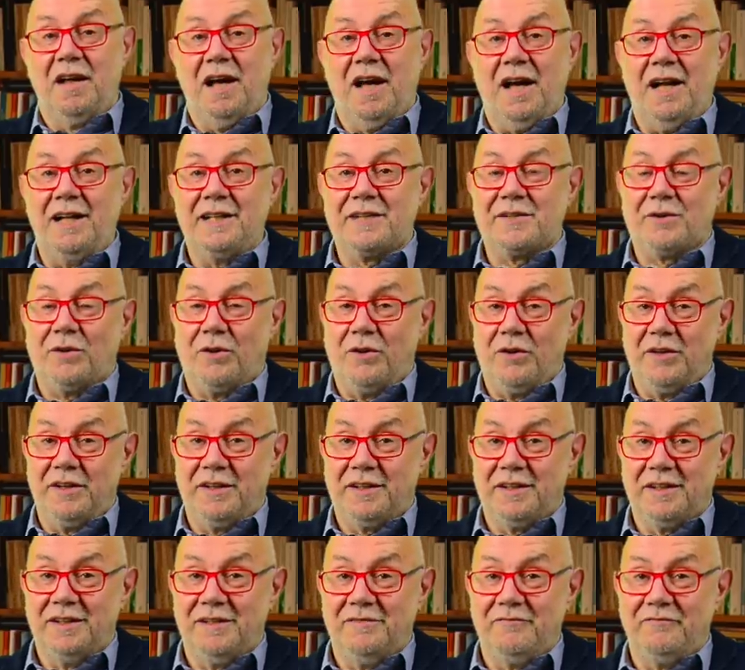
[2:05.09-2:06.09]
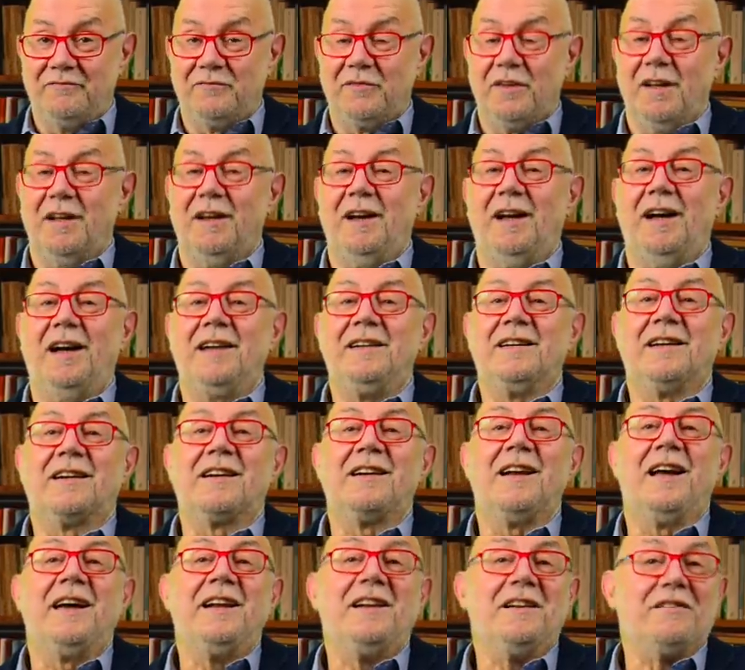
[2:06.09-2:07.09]
Also heute eine
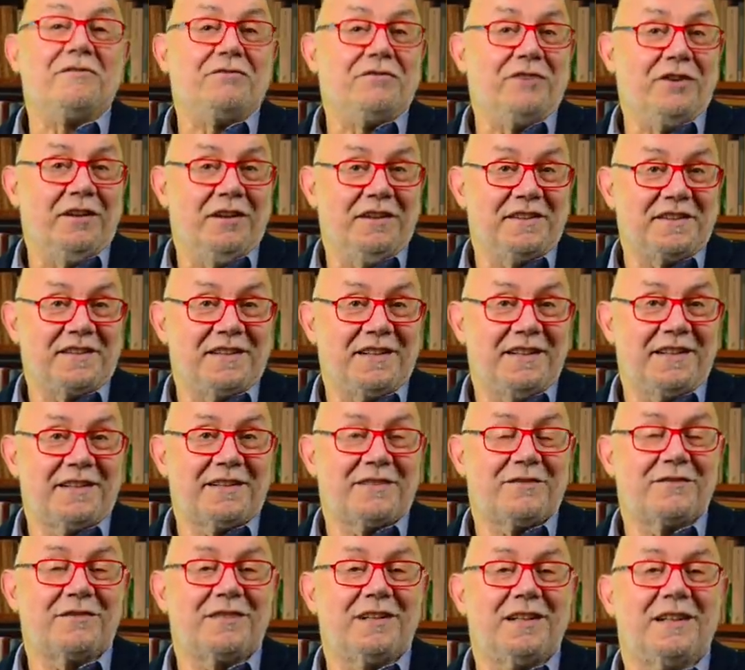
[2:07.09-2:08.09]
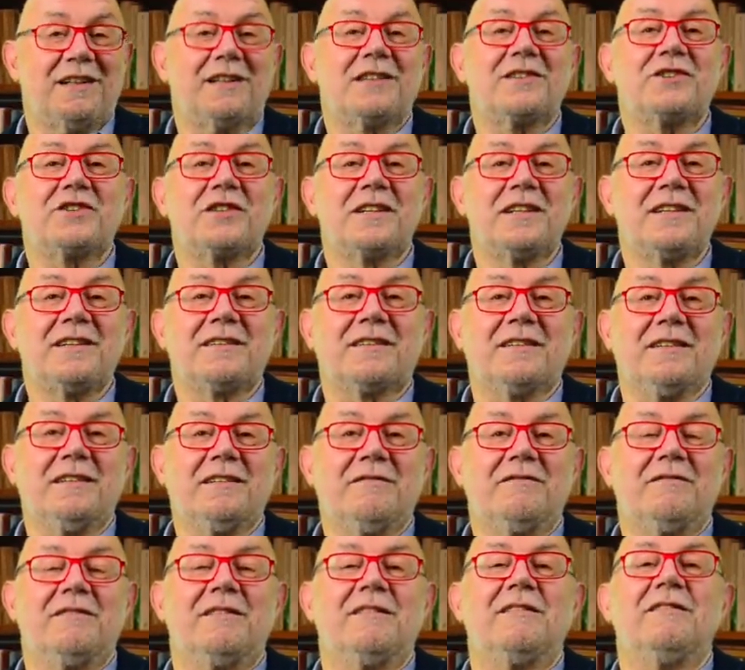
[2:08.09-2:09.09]
kleine Fortsetzung der
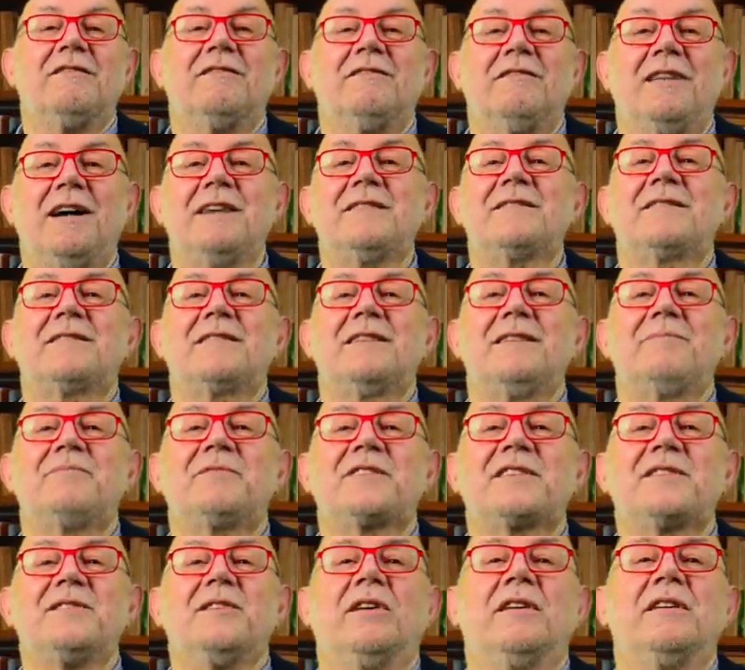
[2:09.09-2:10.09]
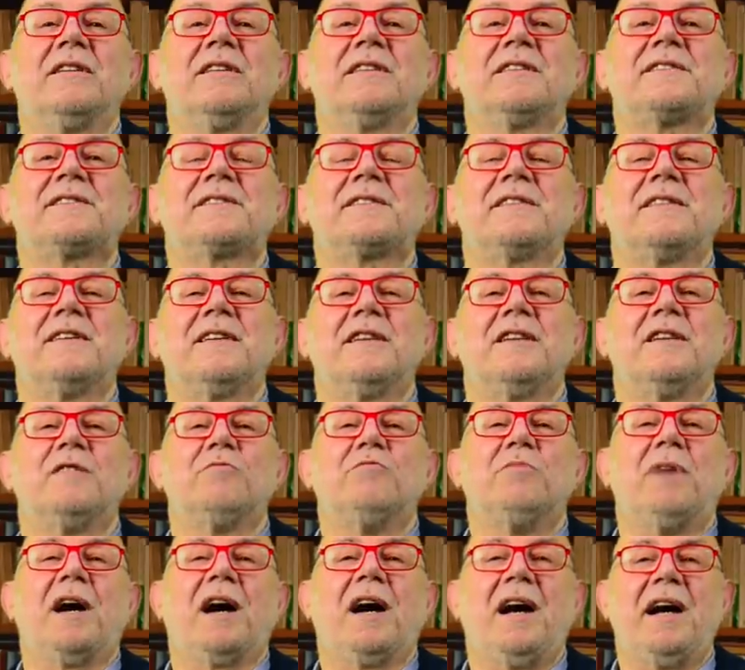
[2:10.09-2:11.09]
Geschichte. Was gibt's Neues
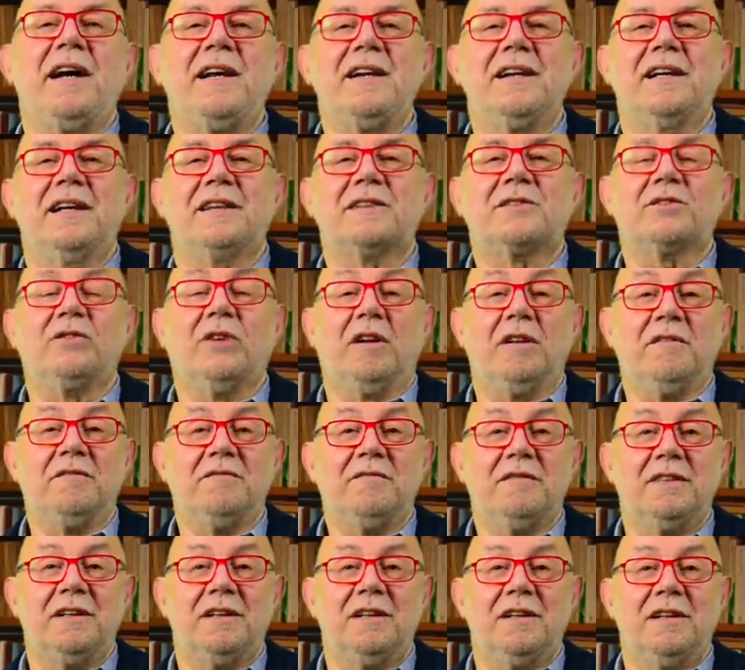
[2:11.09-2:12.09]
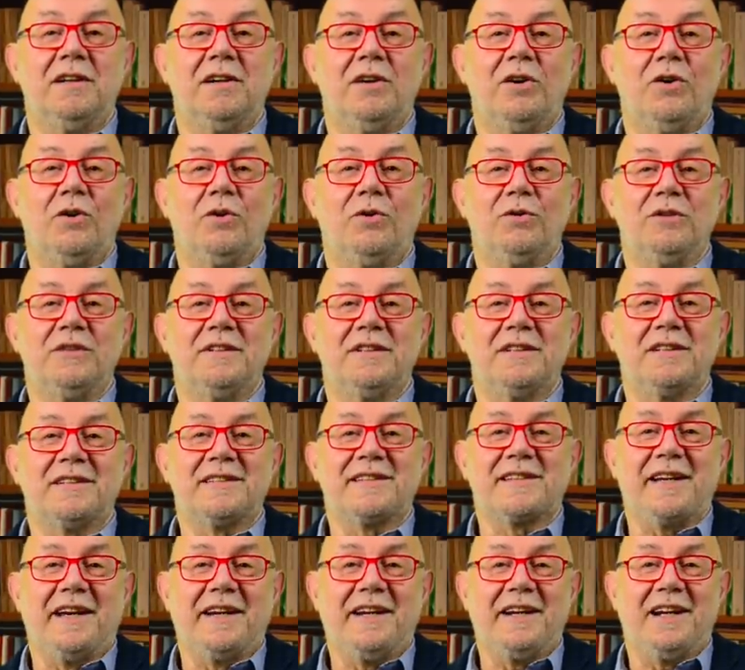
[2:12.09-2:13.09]
bei Reinhard Gorn und
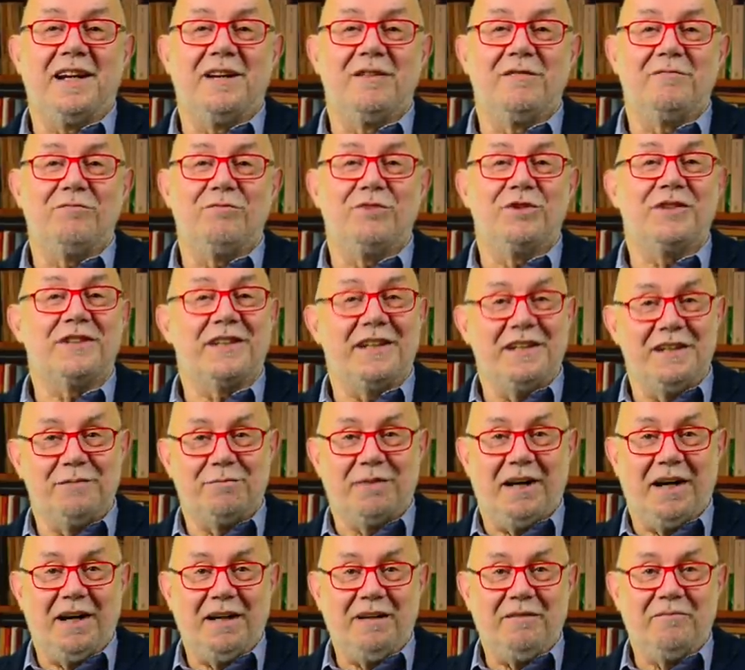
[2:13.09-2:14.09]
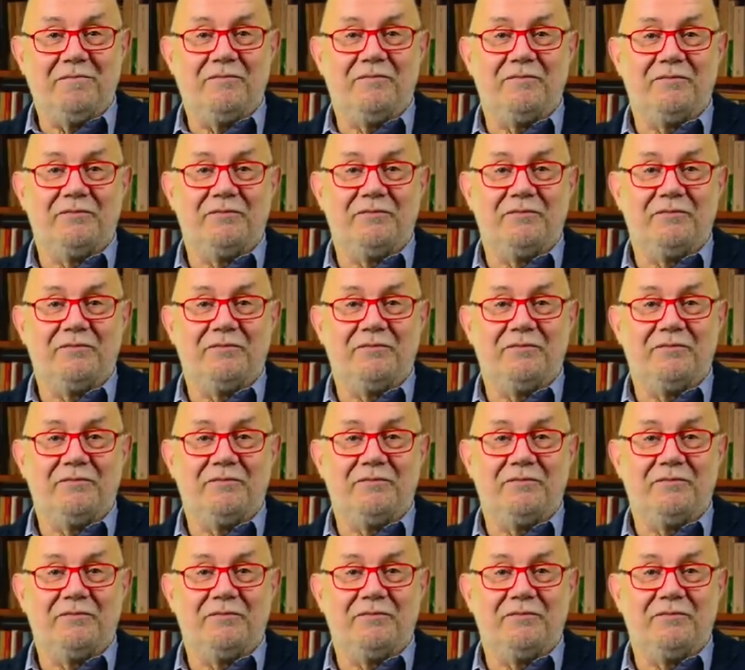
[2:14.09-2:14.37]
seiner Modellbahn?